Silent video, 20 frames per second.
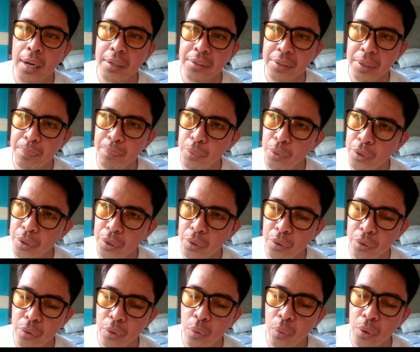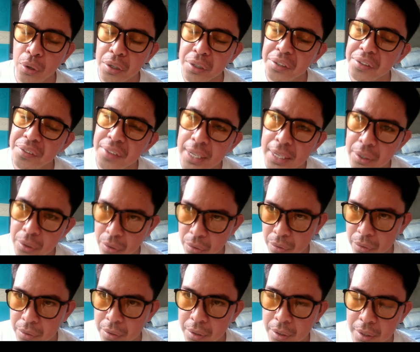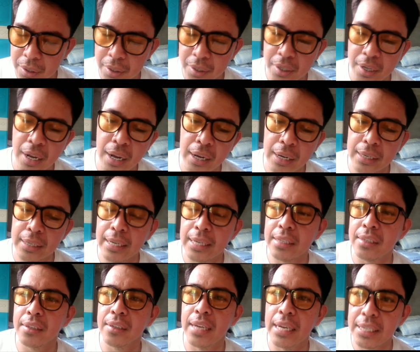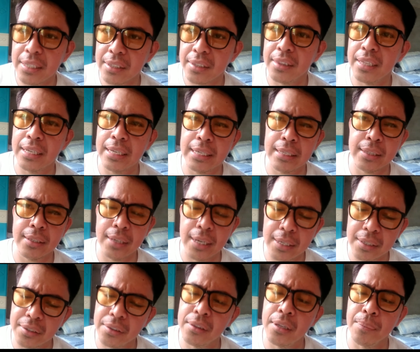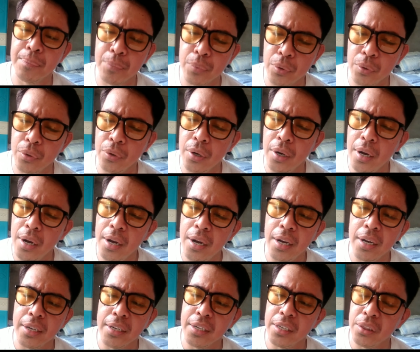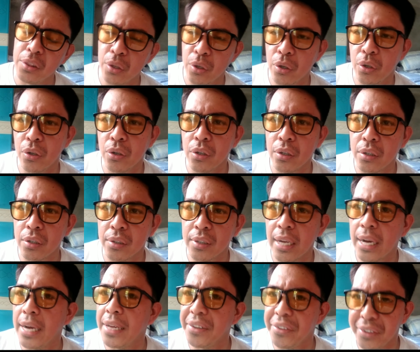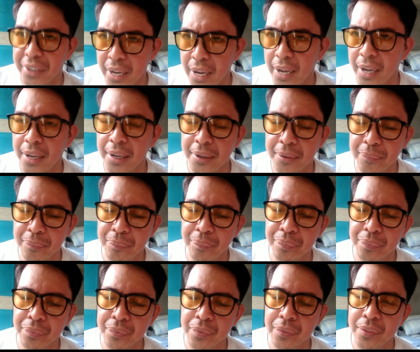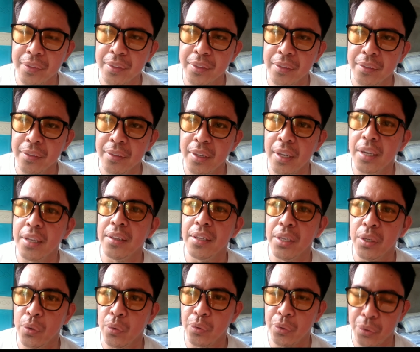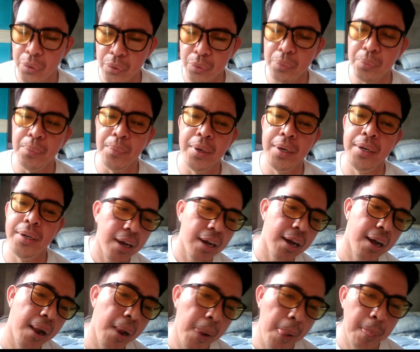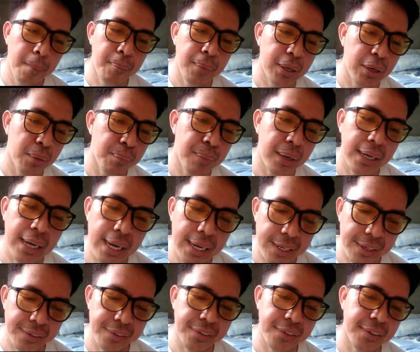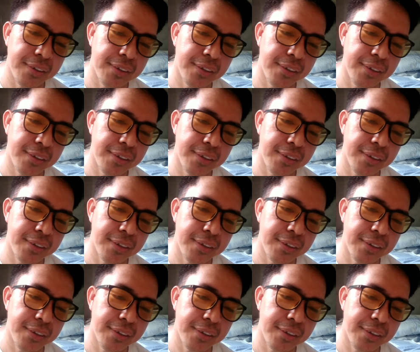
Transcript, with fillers: kasi po yung words na yon gasgas na gasgas na po ito sa kanya ni YouTube. Meron pa guys.